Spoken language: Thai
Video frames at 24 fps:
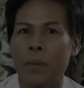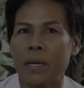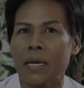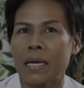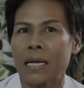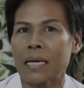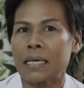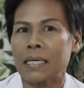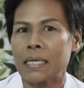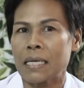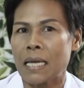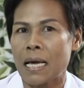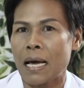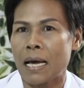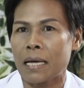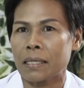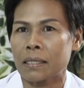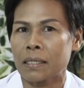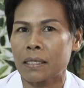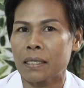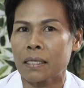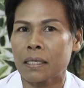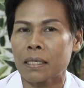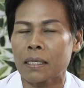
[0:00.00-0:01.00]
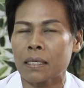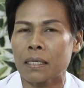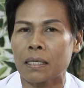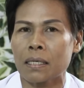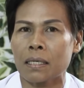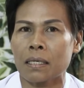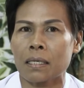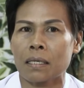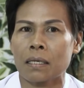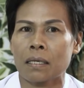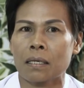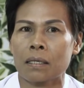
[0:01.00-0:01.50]
เป็นนักกีฬาที่
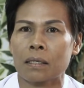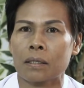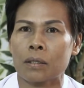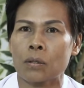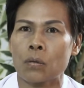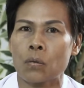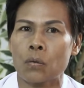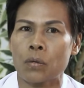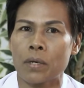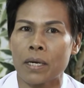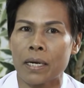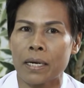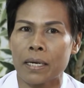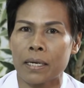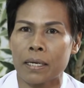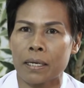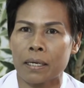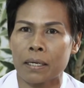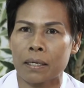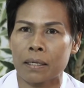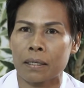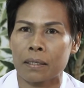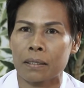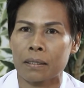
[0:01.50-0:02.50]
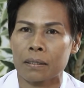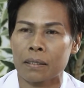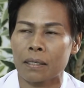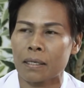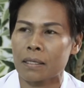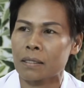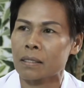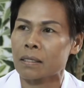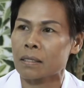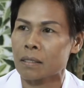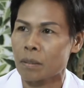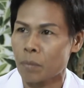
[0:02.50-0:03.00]
อยู่ใน
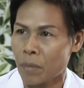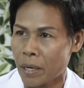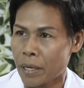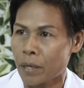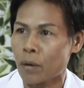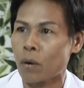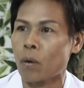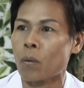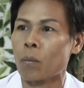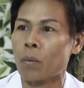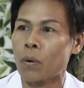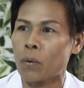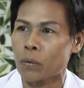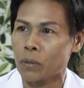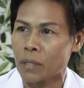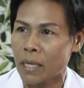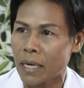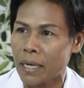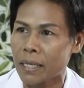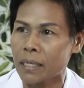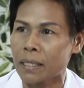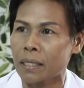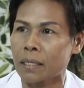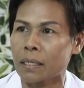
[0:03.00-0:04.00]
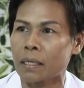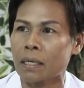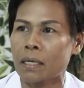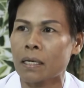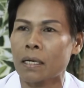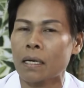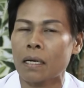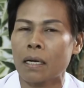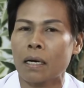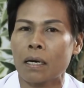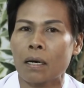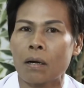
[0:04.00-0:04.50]
รัชสมัยของพระองค์ท่าน
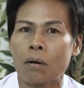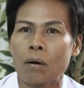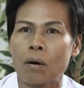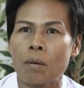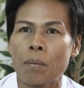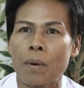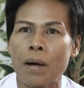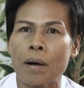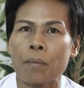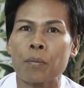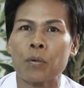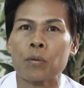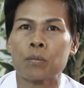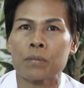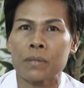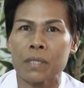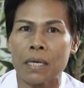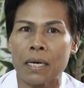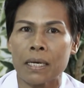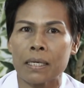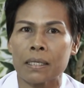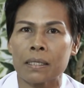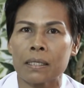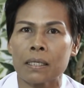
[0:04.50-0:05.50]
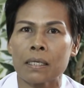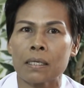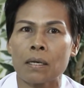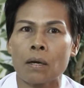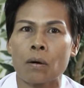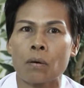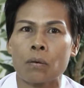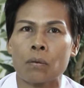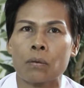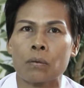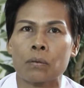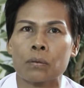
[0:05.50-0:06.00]
เราก็ภาคภูมิใจที่
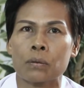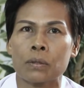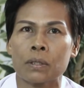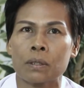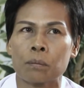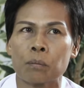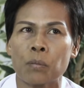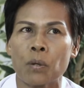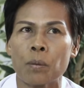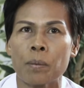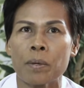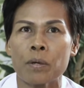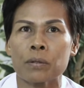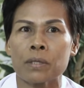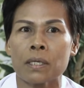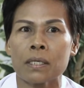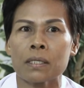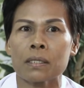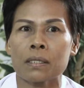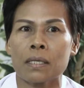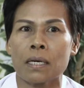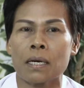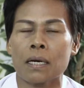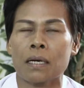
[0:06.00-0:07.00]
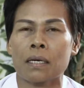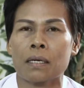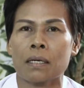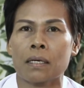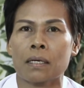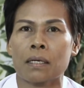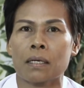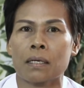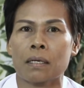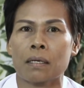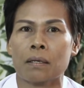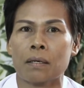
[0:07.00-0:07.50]
เราเพราะพระองค์ท่านจะ
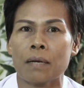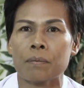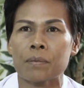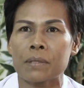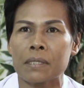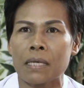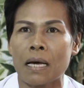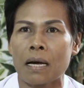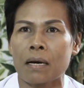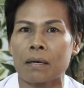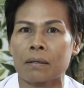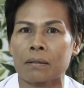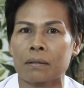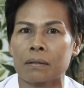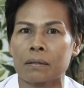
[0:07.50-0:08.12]
รับสั่ง